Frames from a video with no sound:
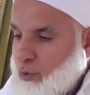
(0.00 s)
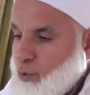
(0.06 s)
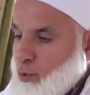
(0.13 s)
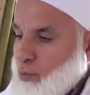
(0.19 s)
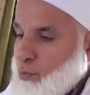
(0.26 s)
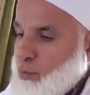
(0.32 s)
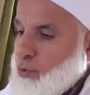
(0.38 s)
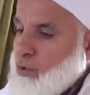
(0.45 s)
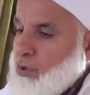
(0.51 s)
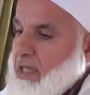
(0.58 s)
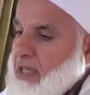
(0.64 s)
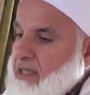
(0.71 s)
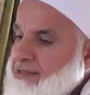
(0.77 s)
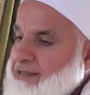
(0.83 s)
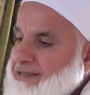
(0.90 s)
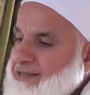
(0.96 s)
ömrün
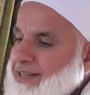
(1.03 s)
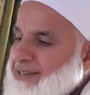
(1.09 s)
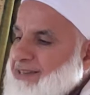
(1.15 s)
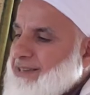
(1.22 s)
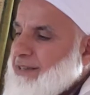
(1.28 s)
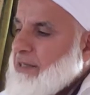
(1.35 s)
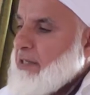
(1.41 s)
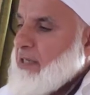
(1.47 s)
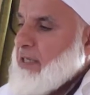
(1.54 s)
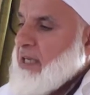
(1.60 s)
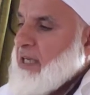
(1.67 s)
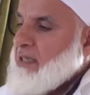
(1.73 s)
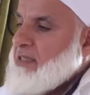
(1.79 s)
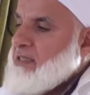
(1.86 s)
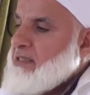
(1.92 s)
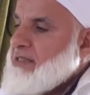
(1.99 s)
en zelil,
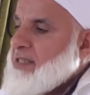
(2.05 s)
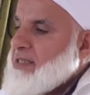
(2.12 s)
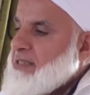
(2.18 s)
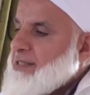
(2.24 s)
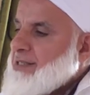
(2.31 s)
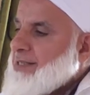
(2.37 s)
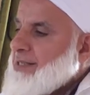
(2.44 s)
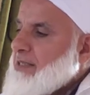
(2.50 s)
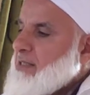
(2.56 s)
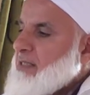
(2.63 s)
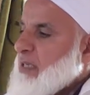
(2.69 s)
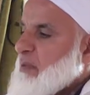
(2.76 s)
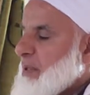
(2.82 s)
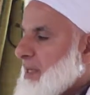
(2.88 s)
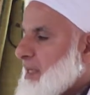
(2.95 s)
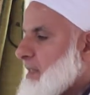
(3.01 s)
en rezil
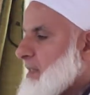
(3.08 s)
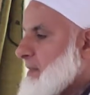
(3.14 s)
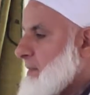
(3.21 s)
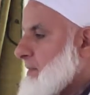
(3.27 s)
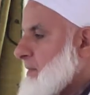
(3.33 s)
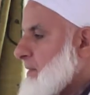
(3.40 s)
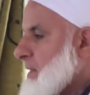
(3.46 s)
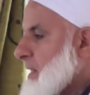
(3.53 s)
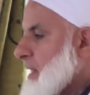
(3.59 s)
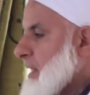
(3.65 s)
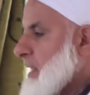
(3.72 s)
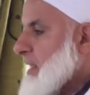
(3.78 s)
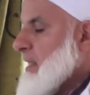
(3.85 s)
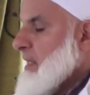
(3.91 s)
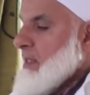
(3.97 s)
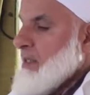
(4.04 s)
zamanı.
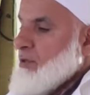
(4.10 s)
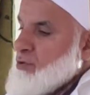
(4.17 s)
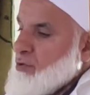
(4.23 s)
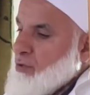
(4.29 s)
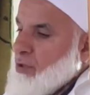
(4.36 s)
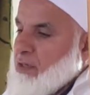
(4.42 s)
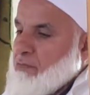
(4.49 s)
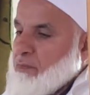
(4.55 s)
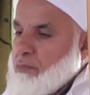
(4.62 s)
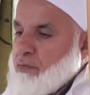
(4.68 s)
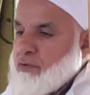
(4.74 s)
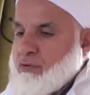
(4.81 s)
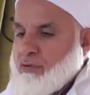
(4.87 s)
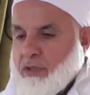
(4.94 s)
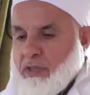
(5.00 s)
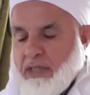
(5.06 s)
Çoğaf
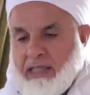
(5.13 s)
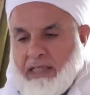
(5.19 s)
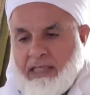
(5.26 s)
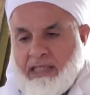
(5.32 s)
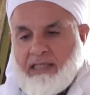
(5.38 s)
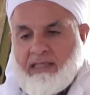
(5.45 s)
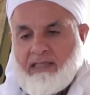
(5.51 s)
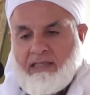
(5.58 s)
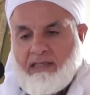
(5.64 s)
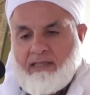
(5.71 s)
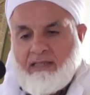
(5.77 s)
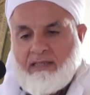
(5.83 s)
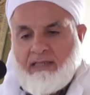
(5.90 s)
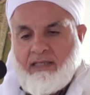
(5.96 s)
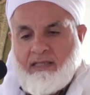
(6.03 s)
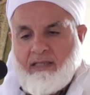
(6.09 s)
buyurun
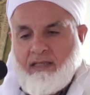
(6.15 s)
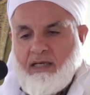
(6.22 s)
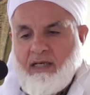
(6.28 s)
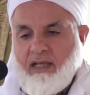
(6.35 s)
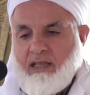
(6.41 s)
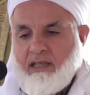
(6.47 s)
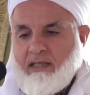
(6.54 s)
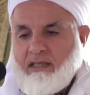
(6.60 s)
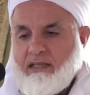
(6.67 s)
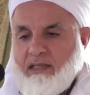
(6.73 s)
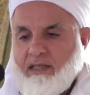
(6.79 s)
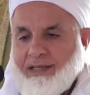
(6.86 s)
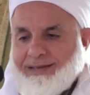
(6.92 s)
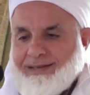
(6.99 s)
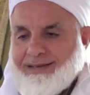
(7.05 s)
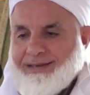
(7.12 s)
insanın
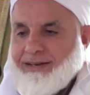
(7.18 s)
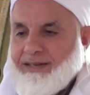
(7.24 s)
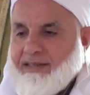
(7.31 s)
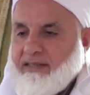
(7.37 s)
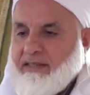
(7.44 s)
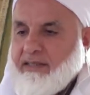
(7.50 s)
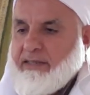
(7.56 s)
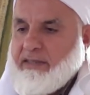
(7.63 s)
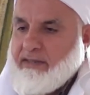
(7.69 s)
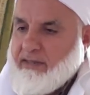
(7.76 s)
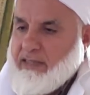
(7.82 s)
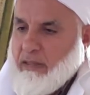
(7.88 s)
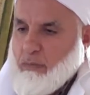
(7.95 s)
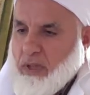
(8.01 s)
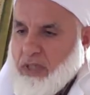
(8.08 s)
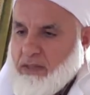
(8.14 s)
altından alındığı
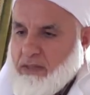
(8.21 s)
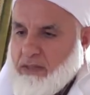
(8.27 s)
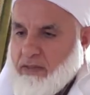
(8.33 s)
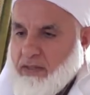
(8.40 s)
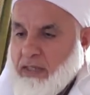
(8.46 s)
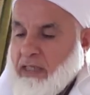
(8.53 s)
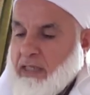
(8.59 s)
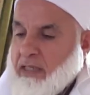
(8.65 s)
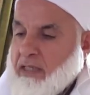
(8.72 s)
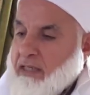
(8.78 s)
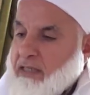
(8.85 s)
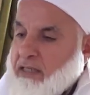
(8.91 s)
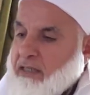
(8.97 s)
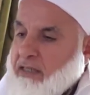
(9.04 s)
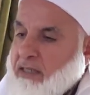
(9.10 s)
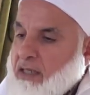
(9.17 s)
zaman
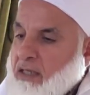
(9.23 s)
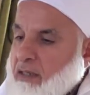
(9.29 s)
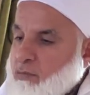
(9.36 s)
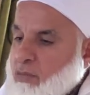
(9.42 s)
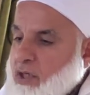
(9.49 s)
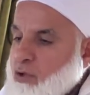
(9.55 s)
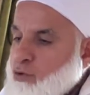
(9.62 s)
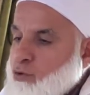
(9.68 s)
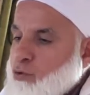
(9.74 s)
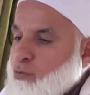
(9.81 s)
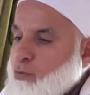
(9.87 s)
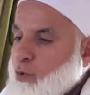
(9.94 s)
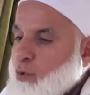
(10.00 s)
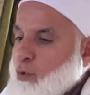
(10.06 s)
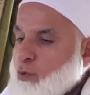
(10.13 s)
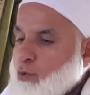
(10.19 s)
yatağa
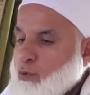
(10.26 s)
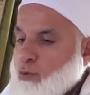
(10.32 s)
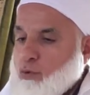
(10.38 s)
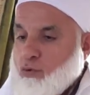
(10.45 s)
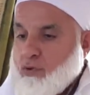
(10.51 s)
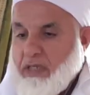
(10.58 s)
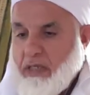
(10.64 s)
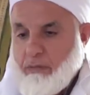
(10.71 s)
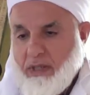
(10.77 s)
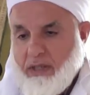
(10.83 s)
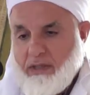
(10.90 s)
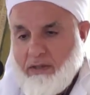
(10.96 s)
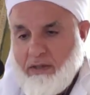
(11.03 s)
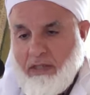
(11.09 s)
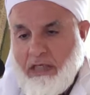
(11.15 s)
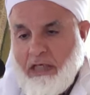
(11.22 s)
mahkum olduğu
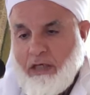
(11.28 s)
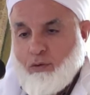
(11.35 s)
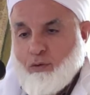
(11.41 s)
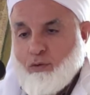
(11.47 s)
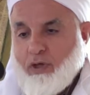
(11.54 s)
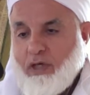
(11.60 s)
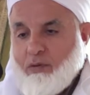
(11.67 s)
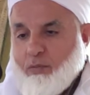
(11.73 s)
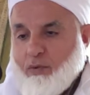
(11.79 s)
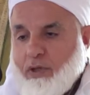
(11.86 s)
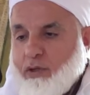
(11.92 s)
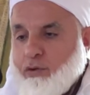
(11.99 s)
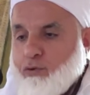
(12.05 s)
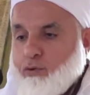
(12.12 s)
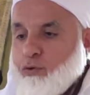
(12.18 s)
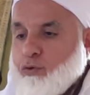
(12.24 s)
zaman, ona
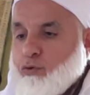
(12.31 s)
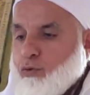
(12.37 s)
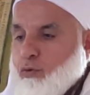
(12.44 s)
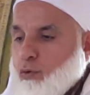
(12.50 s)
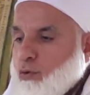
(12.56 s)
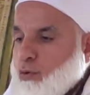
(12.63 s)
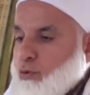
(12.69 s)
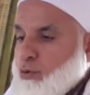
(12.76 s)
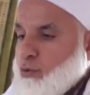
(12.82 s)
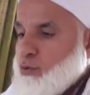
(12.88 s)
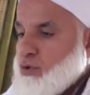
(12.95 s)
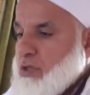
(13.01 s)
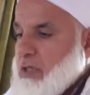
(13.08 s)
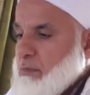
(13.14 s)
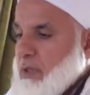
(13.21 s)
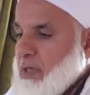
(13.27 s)
buna yük olduğu
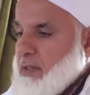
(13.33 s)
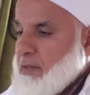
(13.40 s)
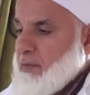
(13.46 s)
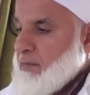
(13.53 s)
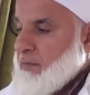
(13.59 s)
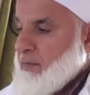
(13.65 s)
zaman,